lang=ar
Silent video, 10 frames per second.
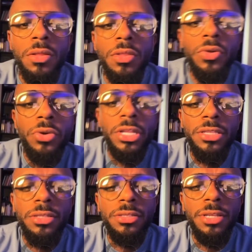ضروره
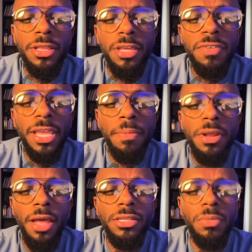تنظيف الكبد
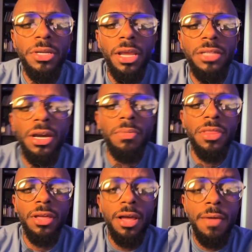حتى لو ما دخلت عالم
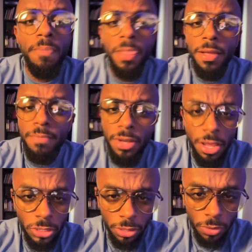الظلام لا
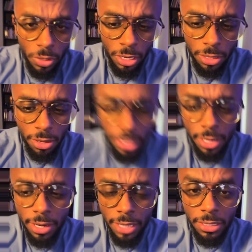يوجد ضروره لذلك
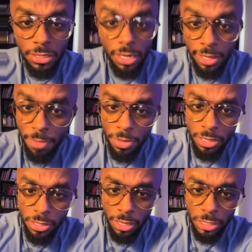لان اساسا
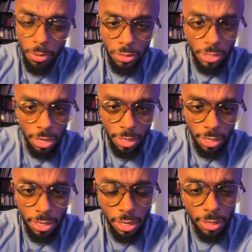الكبد الله سبحانه وتعالى
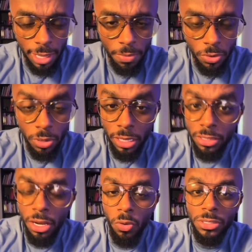خلق الكبد وهي
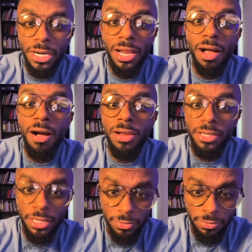عندها القدره
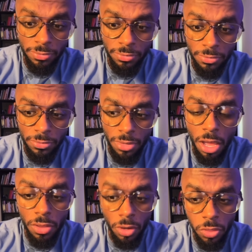العاليه
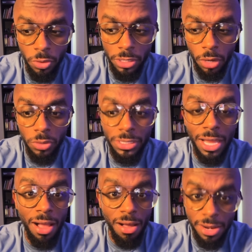هذا العضو عنده قدرة
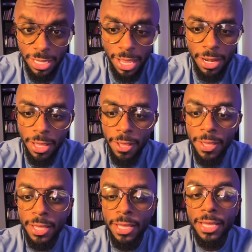عالية على
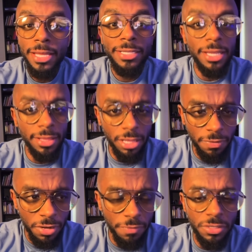
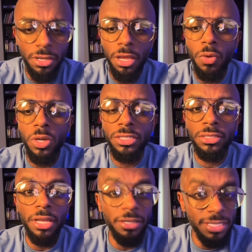تنظيف نفسه
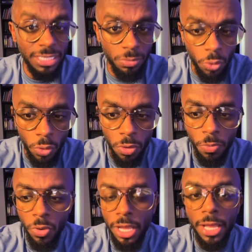وطرد
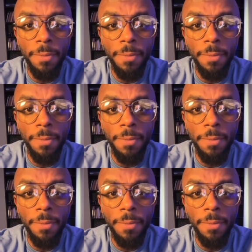السموم و